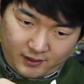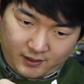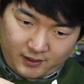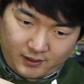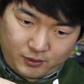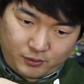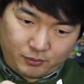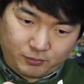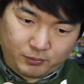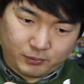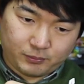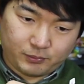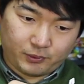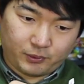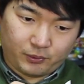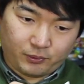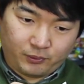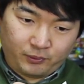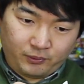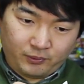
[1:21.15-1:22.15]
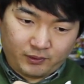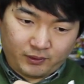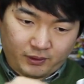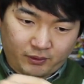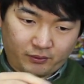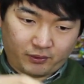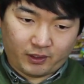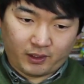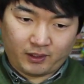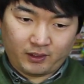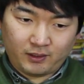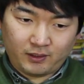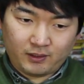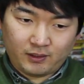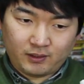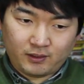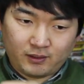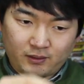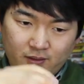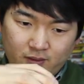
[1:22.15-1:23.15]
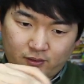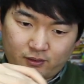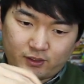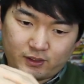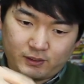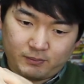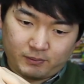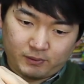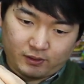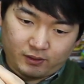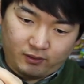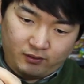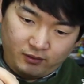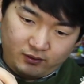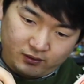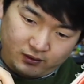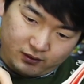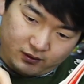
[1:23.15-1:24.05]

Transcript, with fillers: 이쪽 부분도 이렇게 뒤집어서